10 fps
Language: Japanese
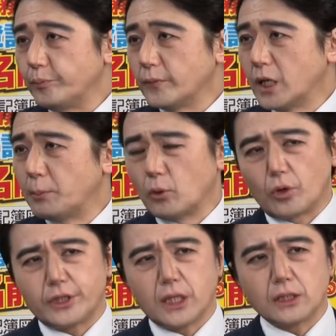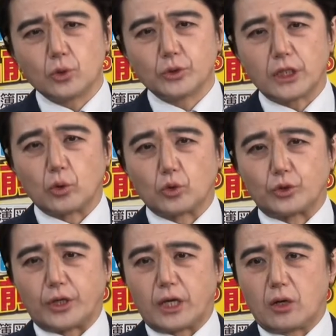やっぱりこう北朝鮮のこ
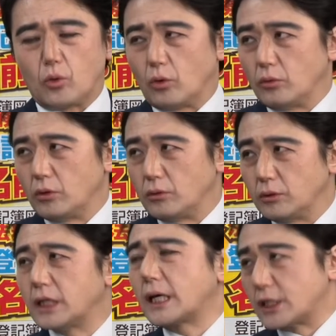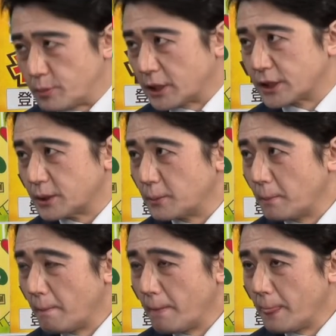とってのは結構ネタにします、
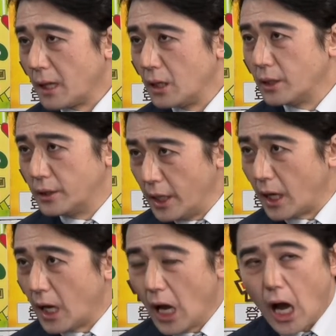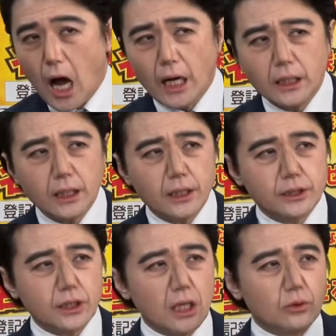うん、であれだけ
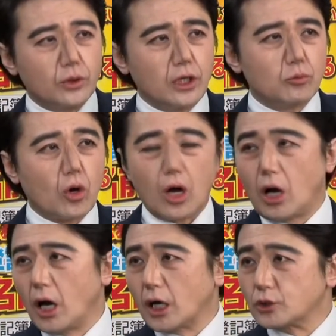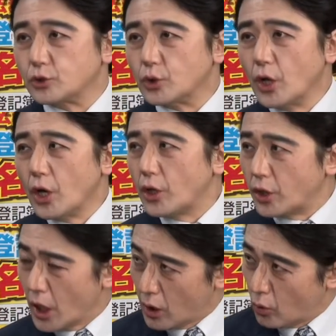近い国にもかかわらず、はい、
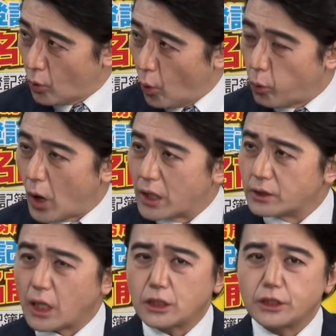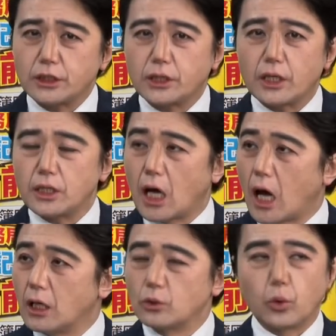結構ファンタジー的な
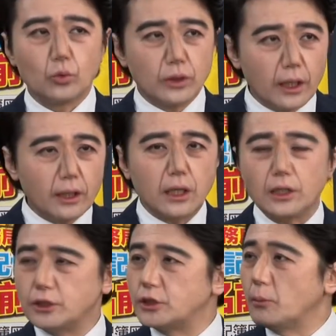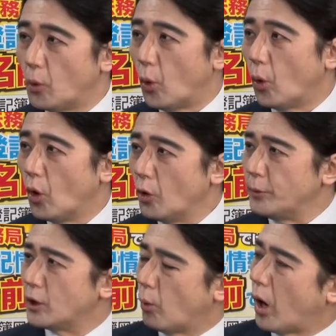飛んだネタにしても、はい、みん
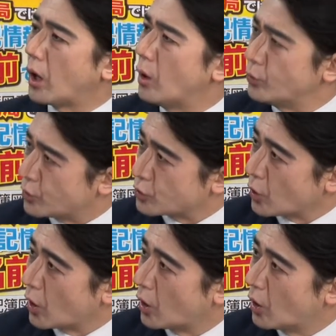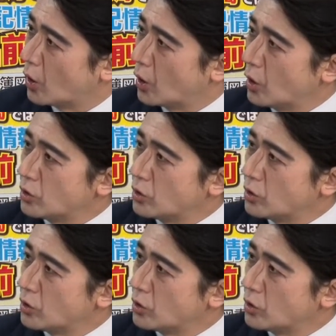な笑うんですよ。そうですね。